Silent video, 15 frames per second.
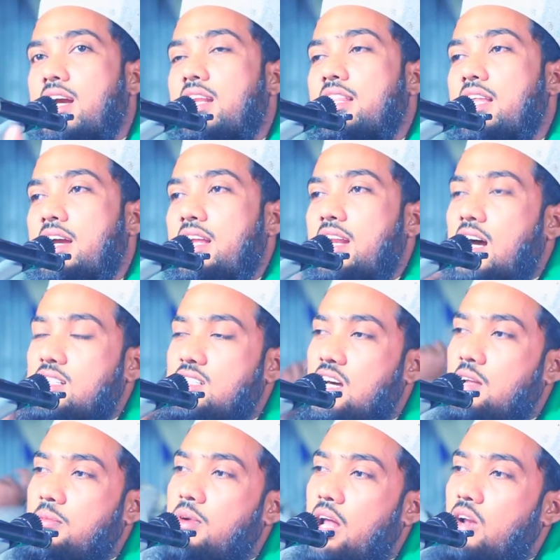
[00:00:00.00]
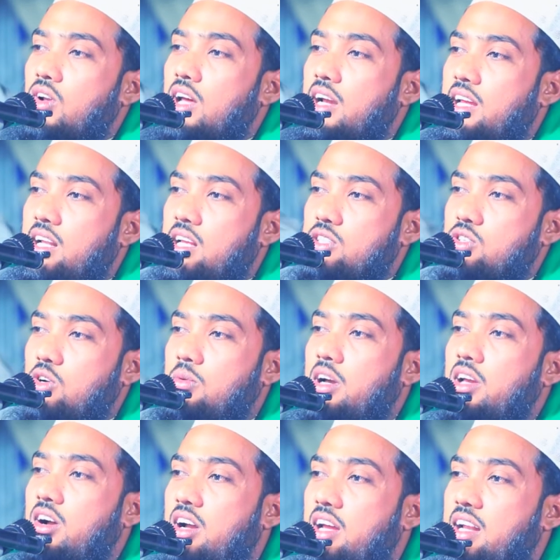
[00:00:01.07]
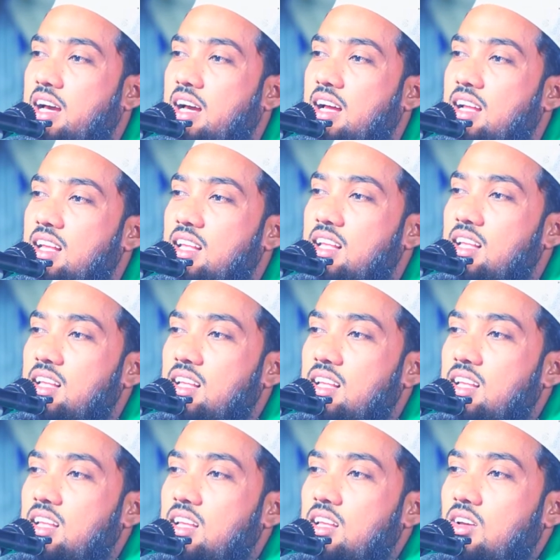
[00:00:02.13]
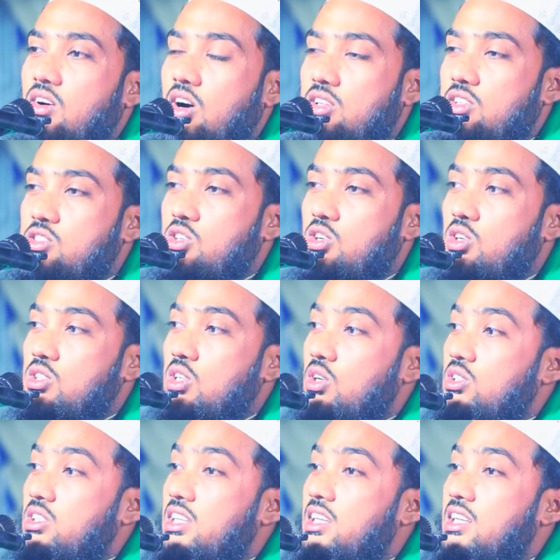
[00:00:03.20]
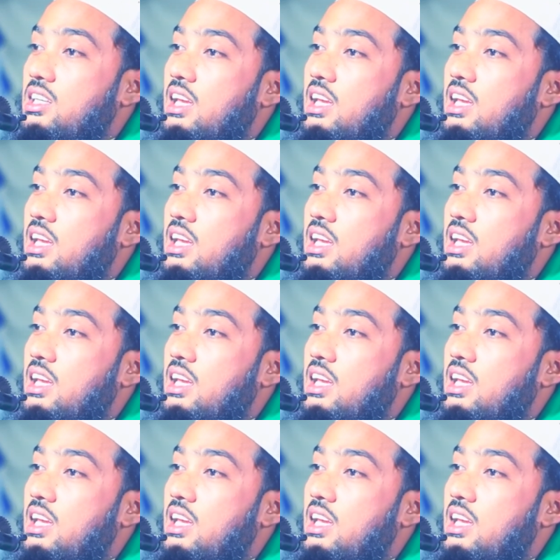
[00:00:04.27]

এখানে দেখেন আসার ভালো লাগে না সময় হয় না অথচ যদি